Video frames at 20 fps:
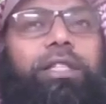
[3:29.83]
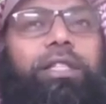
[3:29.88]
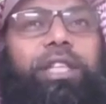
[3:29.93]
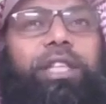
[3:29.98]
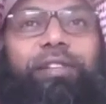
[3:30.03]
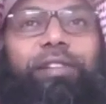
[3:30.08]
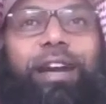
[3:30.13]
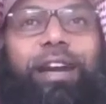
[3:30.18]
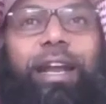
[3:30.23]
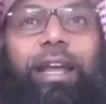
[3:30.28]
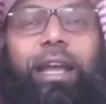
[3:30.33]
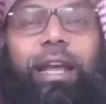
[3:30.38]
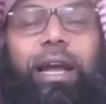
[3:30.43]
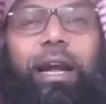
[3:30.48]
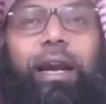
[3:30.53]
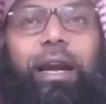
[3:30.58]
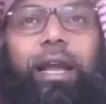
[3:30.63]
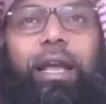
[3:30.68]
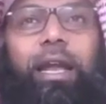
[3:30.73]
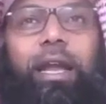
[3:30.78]
చదవండి
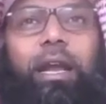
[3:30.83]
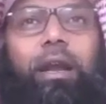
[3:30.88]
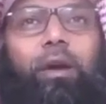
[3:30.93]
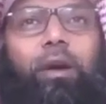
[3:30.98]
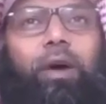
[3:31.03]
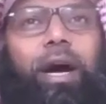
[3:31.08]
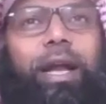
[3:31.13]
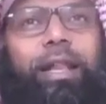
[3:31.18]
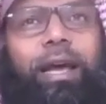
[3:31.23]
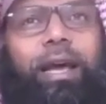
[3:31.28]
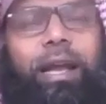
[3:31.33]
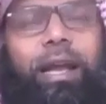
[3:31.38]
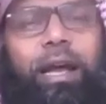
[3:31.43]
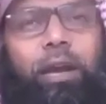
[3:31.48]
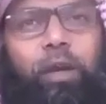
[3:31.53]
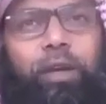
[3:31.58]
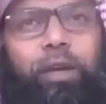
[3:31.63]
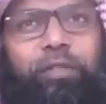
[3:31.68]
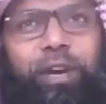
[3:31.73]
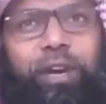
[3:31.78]
అక్కడ ఎన్నో
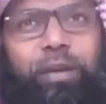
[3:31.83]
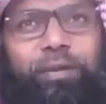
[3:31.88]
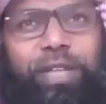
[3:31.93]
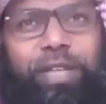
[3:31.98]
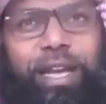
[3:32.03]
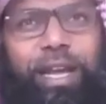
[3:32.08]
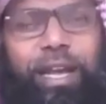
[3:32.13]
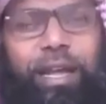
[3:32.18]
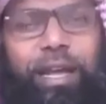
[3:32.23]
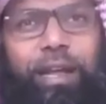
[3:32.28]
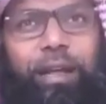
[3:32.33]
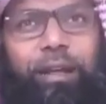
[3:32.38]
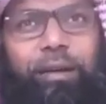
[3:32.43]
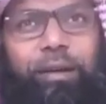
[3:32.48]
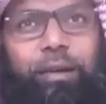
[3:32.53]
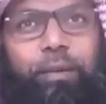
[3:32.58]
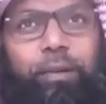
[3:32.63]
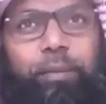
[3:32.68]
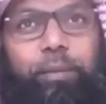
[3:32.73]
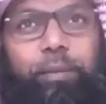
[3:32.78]
ఆధారాలు ఇవ్వడం జరిగాయి
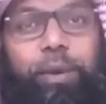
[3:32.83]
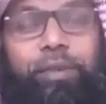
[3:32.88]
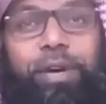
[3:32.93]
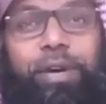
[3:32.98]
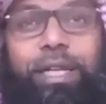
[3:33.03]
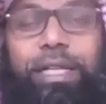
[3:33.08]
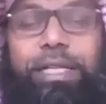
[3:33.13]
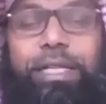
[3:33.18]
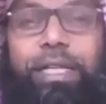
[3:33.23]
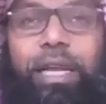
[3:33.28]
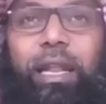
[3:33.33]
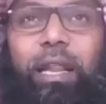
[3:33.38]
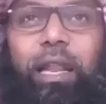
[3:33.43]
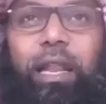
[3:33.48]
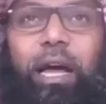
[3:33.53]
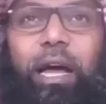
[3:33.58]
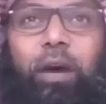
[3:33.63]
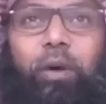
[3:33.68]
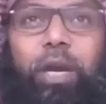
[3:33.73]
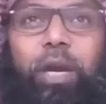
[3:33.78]
ప్రవక్త
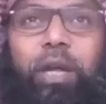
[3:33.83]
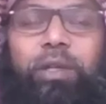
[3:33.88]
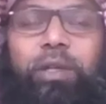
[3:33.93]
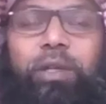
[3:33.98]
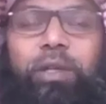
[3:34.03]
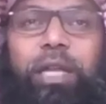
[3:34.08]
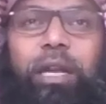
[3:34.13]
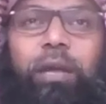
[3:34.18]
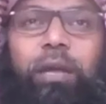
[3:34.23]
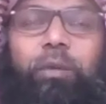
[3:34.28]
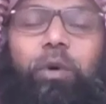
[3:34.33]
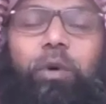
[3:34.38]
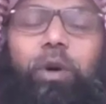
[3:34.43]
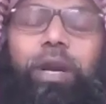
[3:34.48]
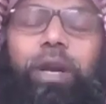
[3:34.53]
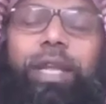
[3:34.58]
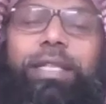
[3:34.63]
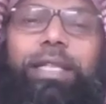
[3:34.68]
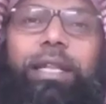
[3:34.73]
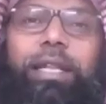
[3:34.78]
సల్లల్లాహు అలీ వసల్లం
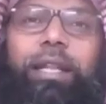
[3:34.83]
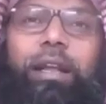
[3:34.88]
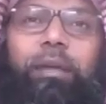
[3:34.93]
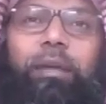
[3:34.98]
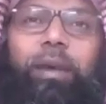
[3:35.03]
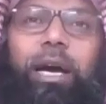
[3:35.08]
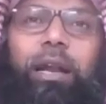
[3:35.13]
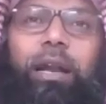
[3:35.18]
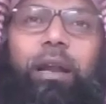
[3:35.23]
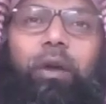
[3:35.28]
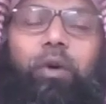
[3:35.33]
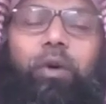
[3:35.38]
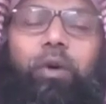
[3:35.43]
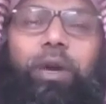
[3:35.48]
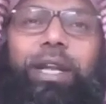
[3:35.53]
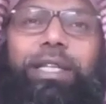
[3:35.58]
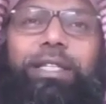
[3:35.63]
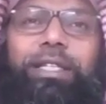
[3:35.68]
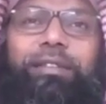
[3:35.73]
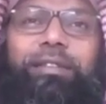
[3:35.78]
కొన్ని సందర్భాలలో
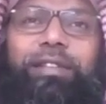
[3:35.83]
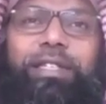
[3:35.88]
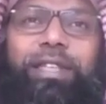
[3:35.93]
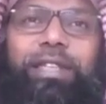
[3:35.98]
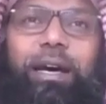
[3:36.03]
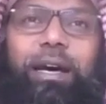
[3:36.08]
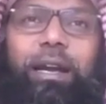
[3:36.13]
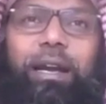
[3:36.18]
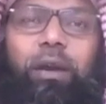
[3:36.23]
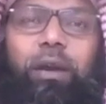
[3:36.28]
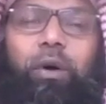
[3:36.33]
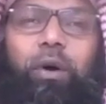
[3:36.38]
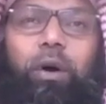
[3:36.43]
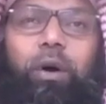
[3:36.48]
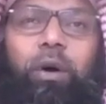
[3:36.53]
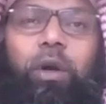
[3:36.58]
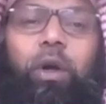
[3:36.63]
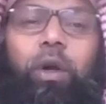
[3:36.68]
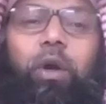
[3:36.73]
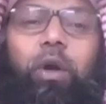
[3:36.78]
కొన్ని సంవత్సరాలలో
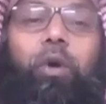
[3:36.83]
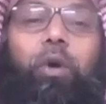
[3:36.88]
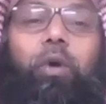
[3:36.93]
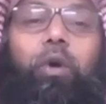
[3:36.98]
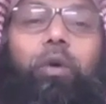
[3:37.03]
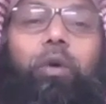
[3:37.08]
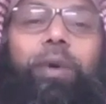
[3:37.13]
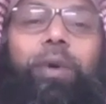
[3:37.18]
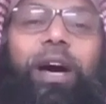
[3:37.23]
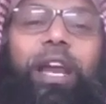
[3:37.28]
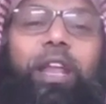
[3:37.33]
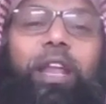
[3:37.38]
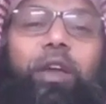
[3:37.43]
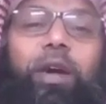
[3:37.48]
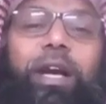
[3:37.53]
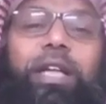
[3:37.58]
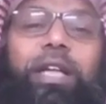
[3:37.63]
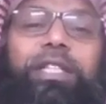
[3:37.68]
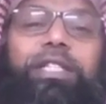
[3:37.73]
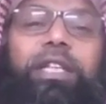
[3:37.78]
కుర్బానీ
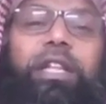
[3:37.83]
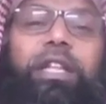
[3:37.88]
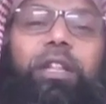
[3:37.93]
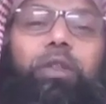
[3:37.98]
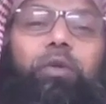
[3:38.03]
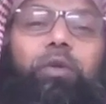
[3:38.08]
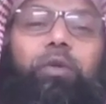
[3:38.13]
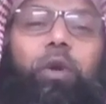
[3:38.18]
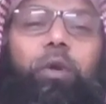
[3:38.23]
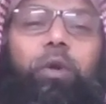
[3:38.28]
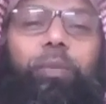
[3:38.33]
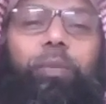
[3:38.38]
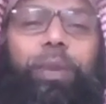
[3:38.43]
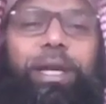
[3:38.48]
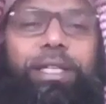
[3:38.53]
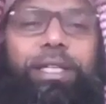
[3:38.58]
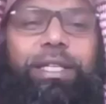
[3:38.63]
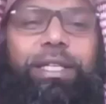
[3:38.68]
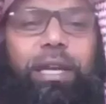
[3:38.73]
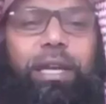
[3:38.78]
యొక్క జంతువులు
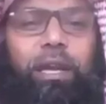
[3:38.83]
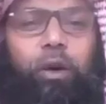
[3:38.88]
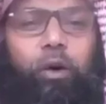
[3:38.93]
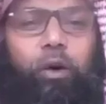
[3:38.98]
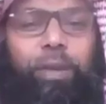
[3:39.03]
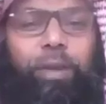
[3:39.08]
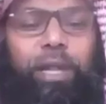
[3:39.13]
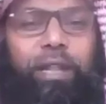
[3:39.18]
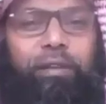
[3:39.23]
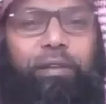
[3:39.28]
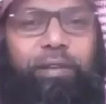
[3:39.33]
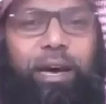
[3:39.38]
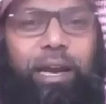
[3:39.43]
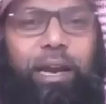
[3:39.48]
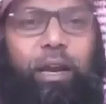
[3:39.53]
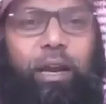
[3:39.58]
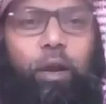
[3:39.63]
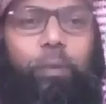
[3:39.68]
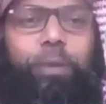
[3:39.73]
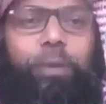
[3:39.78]
ప్రజలలో వివిధ
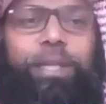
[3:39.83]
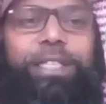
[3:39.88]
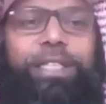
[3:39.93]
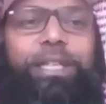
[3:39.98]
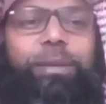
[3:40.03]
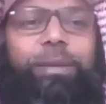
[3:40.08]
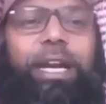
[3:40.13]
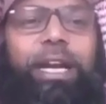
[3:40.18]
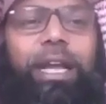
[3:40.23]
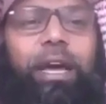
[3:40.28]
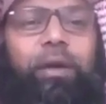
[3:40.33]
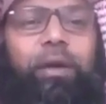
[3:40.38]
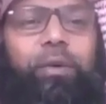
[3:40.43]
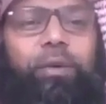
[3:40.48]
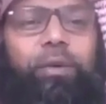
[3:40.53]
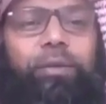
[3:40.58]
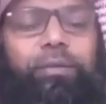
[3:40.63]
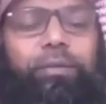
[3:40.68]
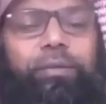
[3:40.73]
వాళ్ళలో పంచిపెట్టారు